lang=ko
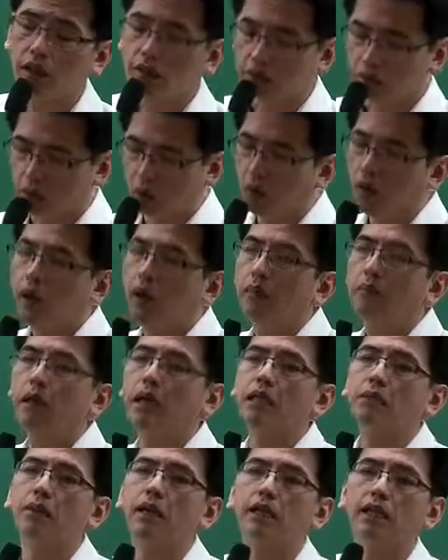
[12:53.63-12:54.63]
그리고
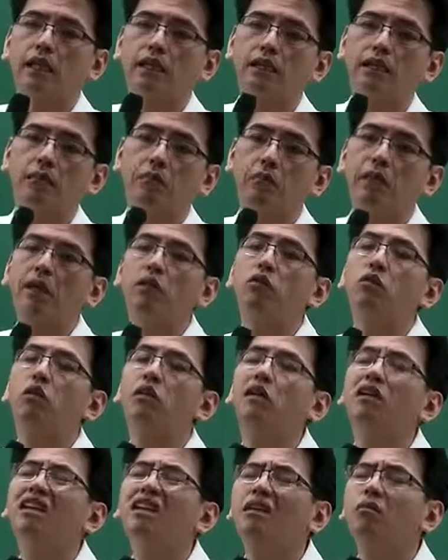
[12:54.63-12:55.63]
마지막 쟁점 매수
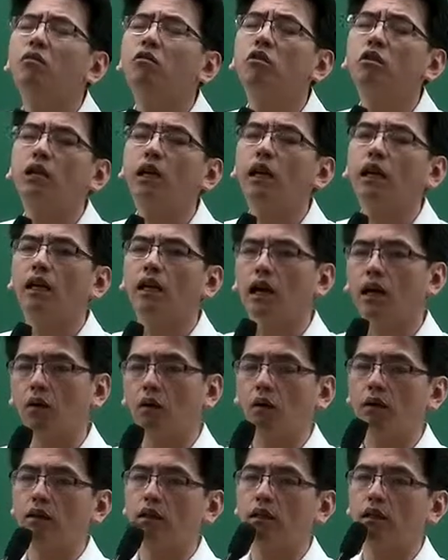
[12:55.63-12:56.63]

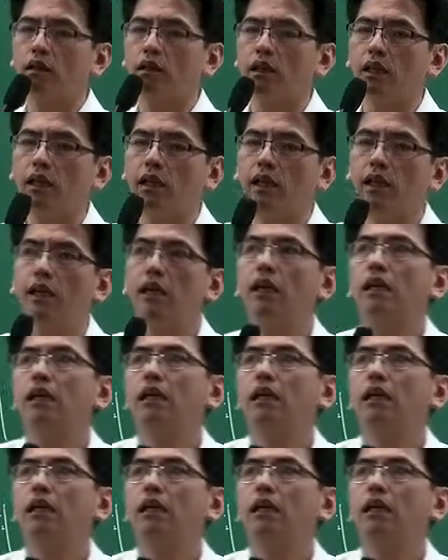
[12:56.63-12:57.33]
의무자라고 했을 때